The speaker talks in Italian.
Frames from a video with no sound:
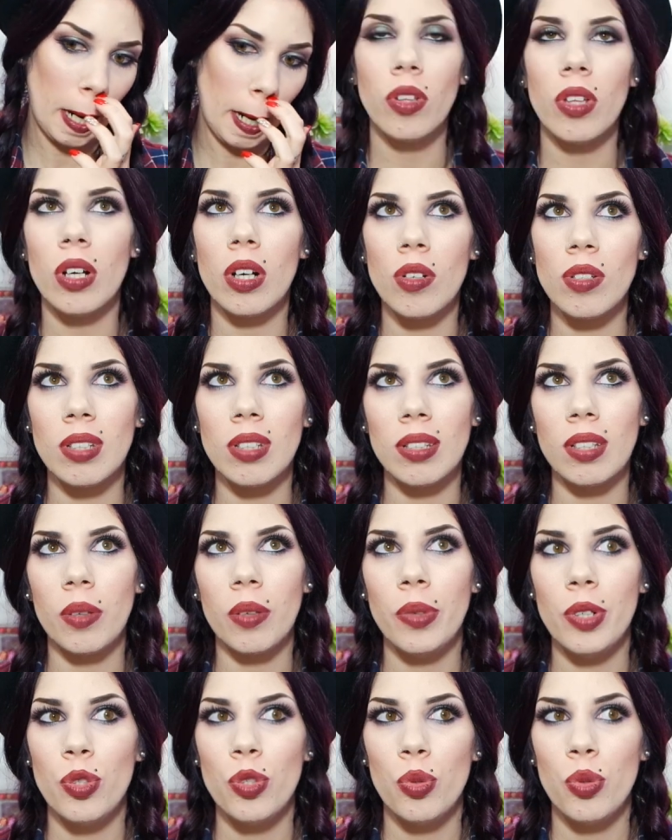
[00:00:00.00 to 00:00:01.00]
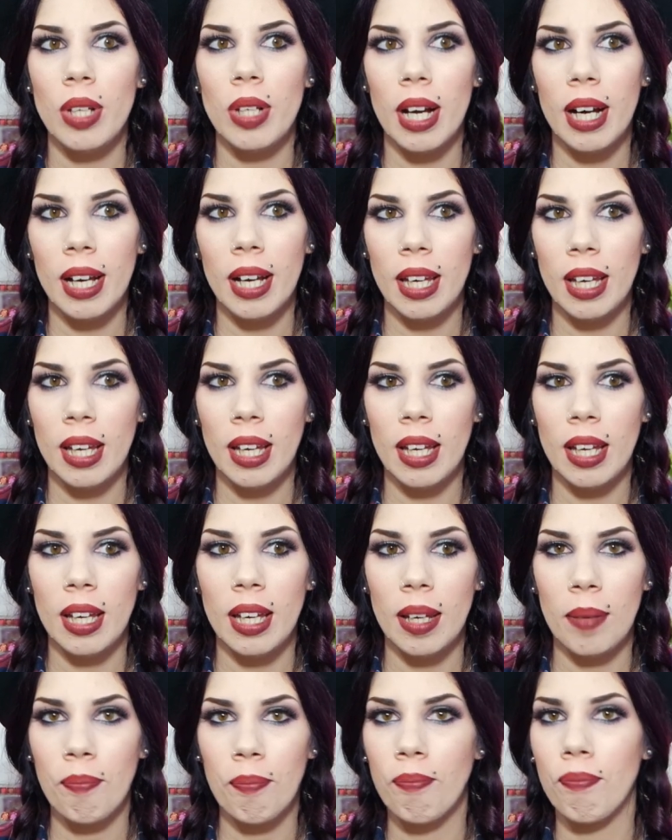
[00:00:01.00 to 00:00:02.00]
quando erano state qui Giulia
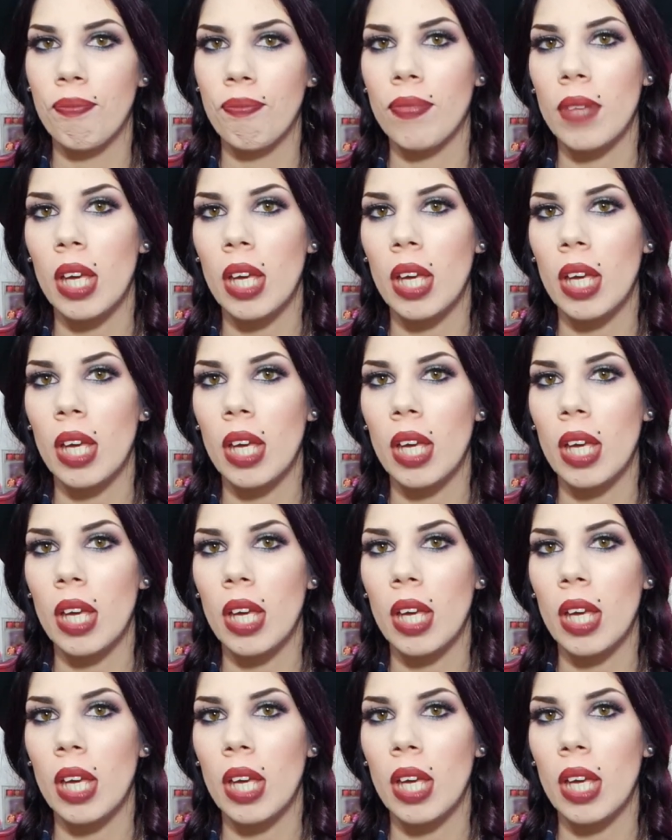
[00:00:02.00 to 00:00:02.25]
e, mm,